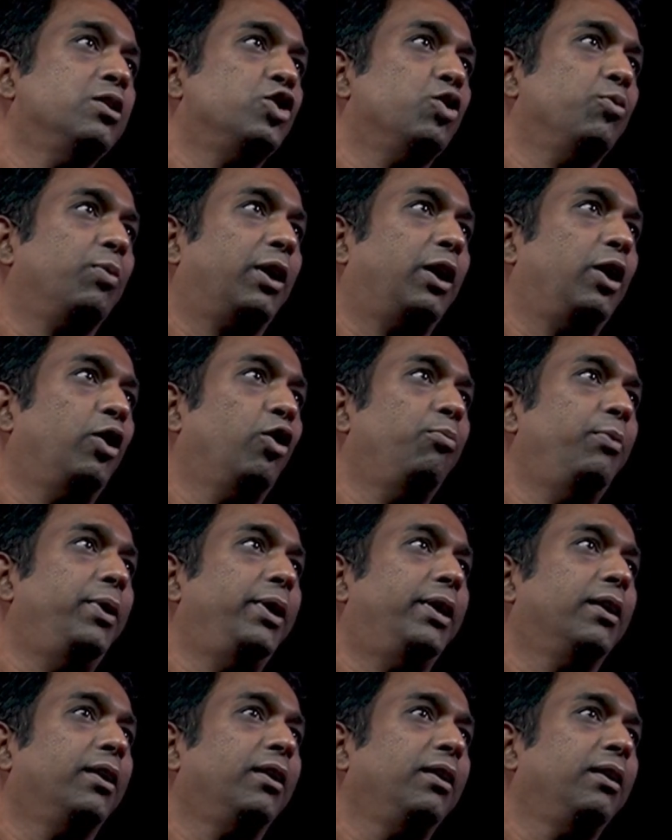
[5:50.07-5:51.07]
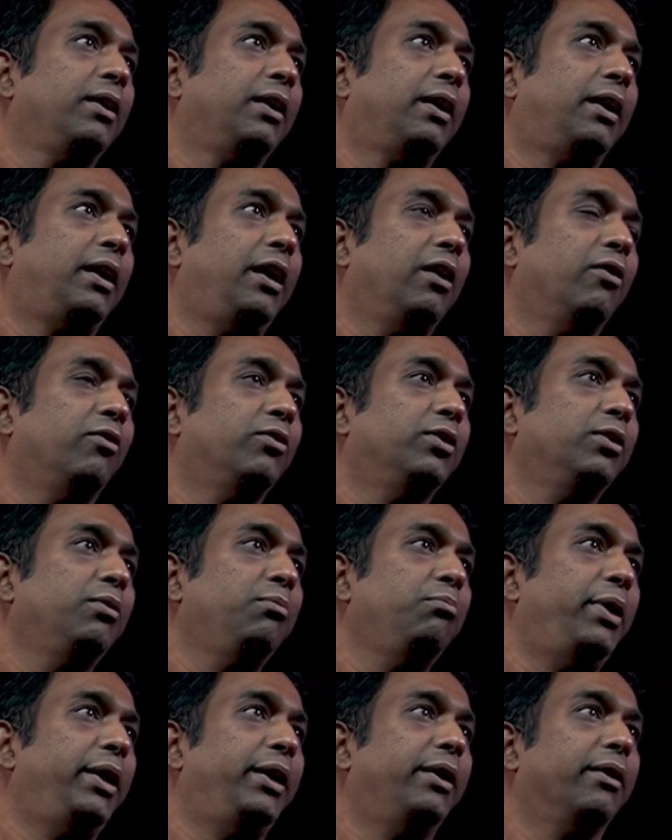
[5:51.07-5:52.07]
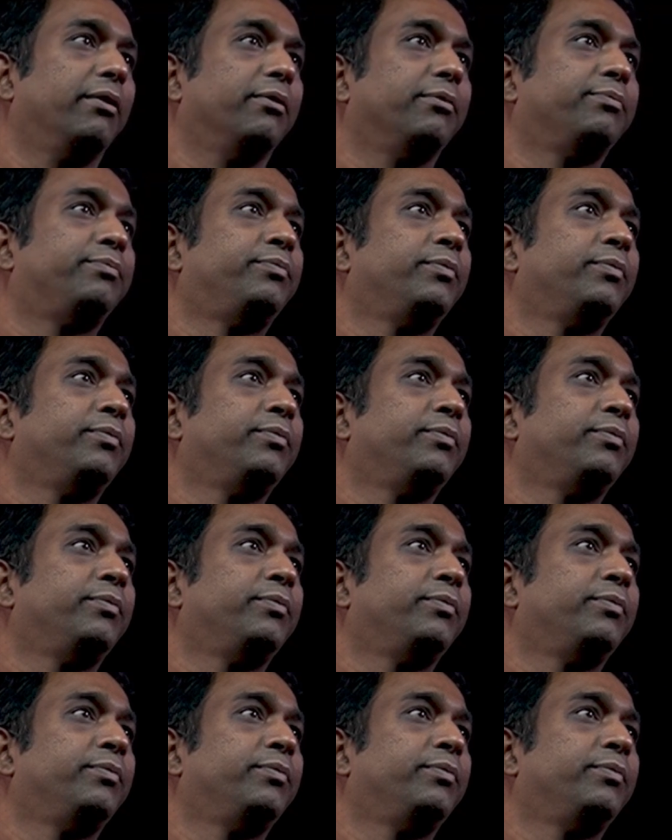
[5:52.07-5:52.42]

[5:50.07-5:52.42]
ஸோ கிலோமீட்டர் கீழே வந்து மீட்டர்